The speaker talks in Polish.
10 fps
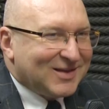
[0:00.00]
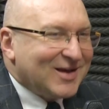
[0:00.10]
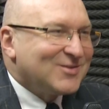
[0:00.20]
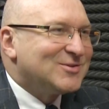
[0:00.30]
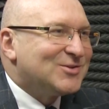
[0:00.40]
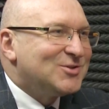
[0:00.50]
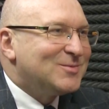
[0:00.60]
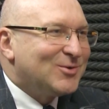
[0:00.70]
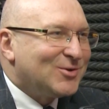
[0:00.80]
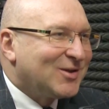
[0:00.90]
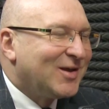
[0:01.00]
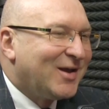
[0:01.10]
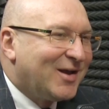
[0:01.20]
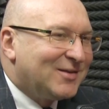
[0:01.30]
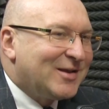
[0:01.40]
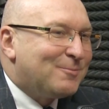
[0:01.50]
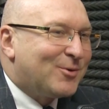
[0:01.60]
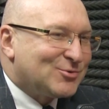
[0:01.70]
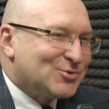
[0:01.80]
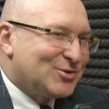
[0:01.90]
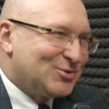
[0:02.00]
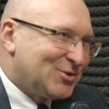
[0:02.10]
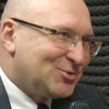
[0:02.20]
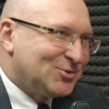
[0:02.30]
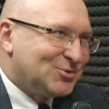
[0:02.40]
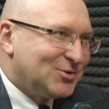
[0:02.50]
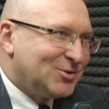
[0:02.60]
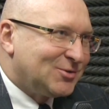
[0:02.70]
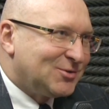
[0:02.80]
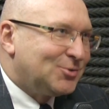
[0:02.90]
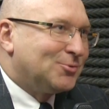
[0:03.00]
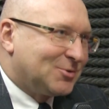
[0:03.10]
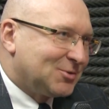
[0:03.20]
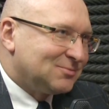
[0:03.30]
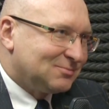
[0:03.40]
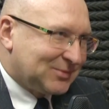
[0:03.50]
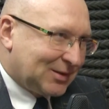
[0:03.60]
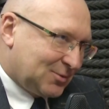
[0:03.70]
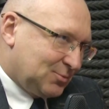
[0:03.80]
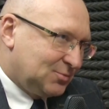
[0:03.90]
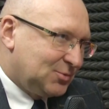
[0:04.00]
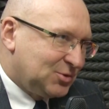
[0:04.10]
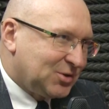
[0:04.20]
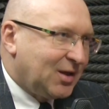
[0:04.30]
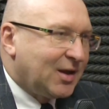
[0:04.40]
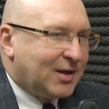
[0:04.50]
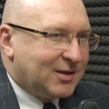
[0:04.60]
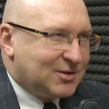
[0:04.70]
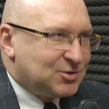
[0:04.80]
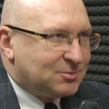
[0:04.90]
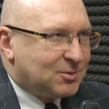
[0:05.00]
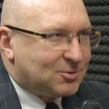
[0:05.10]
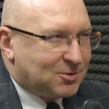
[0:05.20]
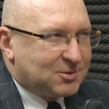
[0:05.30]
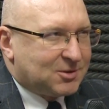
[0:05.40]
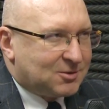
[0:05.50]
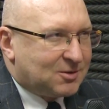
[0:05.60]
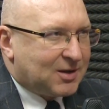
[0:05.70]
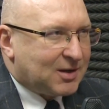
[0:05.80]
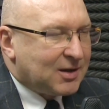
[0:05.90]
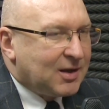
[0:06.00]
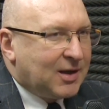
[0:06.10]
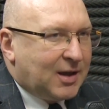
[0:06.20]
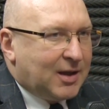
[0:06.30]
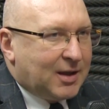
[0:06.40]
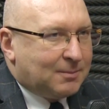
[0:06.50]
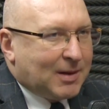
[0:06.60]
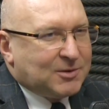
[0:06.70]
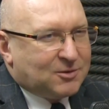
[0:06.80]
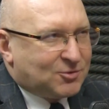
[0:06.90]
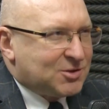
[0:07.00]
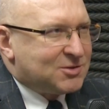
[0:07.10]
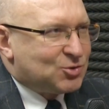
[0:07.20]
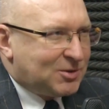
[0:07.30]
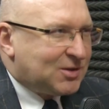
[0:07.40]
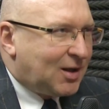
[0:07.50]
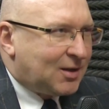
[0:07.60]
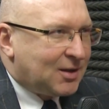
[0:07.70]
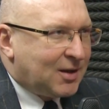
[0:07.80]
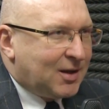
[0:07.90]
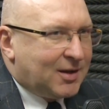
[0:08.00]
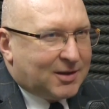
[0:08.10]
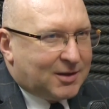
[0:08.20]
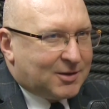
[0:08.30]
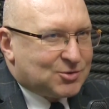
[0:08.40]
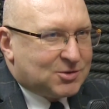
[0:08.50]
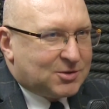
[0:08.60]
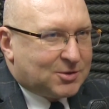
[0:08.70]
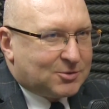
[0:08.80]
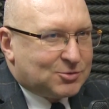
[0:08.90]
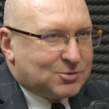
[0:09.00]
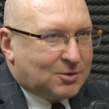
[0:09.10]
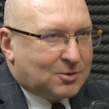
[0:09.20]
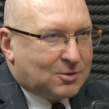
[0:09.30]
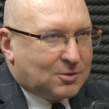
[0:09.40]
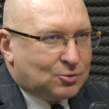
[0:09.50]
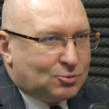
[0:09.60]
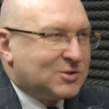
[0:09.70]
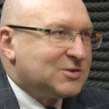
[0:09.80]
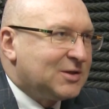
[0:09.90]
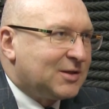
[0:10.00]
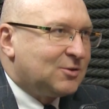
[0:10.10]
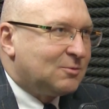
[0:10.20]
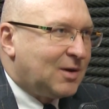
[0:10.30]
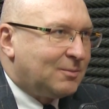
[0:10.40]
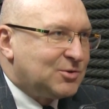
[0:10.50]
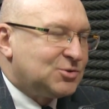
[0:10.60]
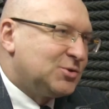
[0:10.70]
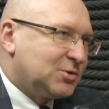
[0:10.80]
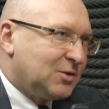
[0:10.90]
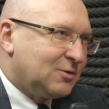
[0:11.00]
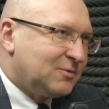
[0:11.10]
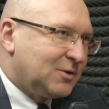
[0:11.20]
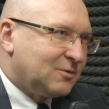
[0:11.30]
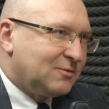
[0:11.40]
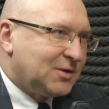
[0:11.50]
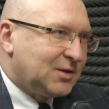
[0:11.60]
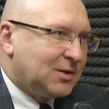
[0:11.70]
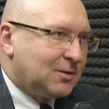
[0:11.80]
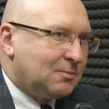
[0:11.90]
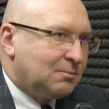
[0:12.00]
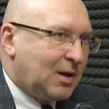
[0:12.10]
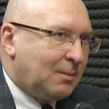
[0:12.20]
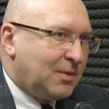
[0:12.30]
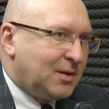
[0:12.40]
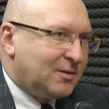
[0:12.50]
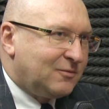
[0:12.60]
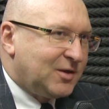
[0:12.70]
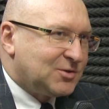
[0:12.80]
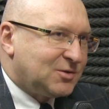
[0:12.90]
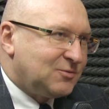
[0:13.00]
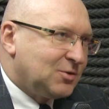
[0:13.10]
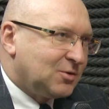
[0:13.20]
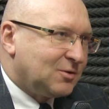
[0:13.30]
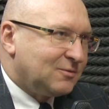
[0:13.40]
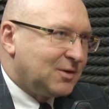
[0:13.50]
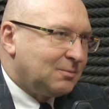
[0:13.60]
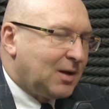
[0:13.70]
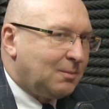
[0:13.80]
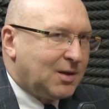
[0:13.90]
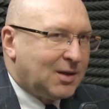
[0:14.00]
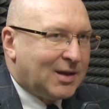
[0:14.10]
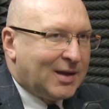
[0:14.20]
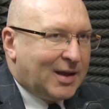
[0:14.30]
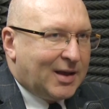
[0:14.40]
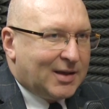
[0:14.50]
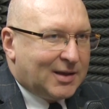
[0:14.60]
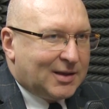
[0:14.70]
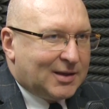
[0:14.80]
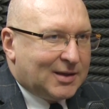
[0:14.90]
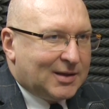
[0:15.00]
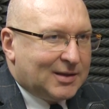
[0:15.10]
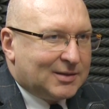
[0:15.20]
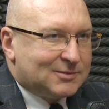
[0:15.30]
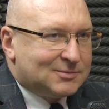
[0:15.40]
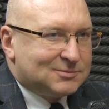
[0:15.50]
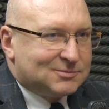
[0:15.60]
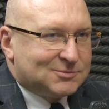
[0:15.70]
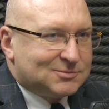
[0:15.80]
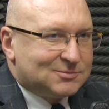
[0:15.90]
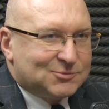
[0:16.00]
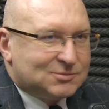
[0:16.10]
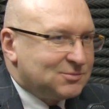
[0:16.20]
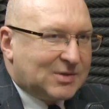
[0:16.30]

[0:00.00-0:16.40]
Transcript: tak. No, zaczniemy od najprostszej rzeczy, czyli od dróg. Dzisiaj jeździmy po dobrych drogach, e, mamy nowoczesny szpital. E, jeżeli chodzi o turystykę, to mamy ścieżki rowerowe, mamy wieże widokowe, mamy e, mm,